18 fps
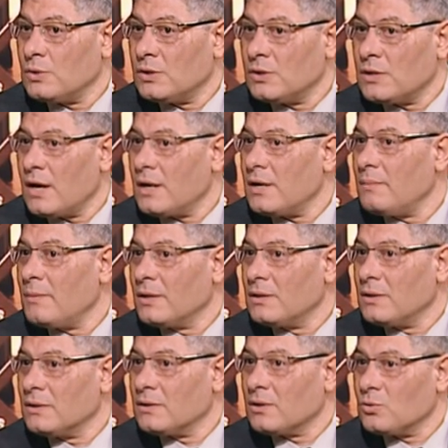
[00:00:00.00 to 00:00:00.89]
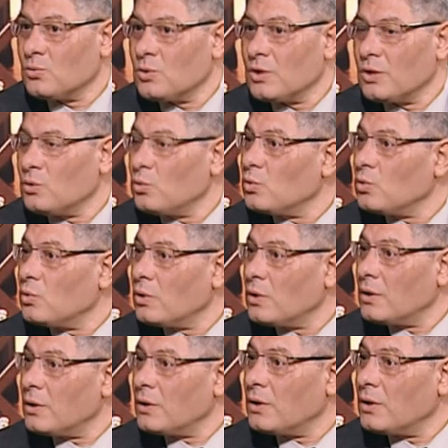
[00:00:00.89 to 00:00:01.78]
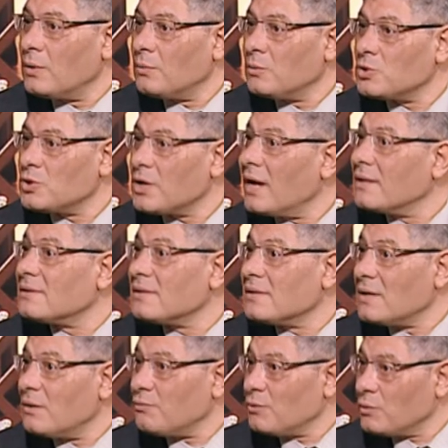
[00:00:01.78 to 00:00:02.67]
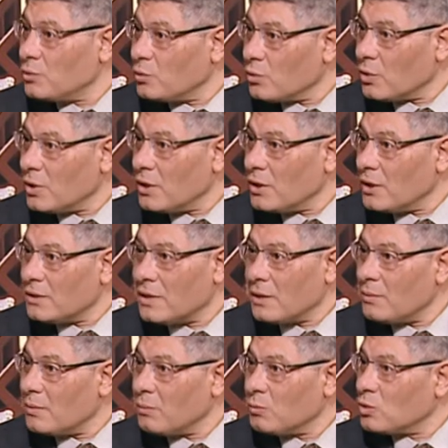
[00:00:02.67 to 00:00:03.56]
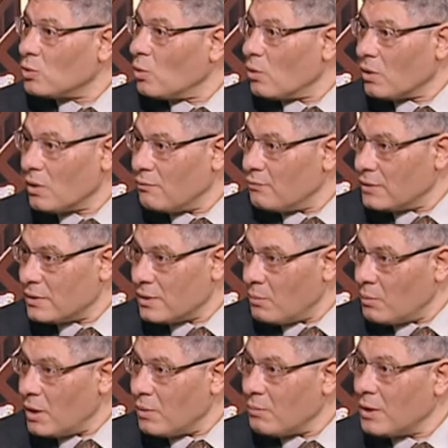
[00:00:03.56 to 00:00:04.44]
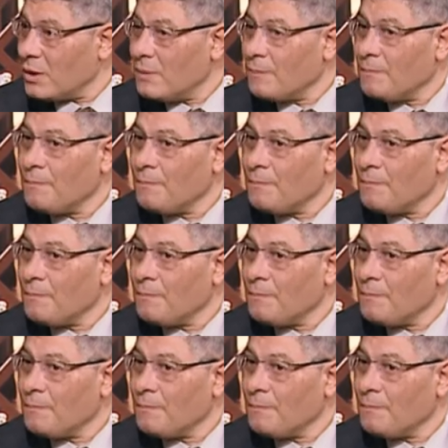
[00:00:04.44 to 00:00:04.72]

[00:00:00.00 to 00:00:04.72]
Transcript: تقريبا نقدر نقول انه منشاتنا الفندقيه تقريبا متوقفه تماما.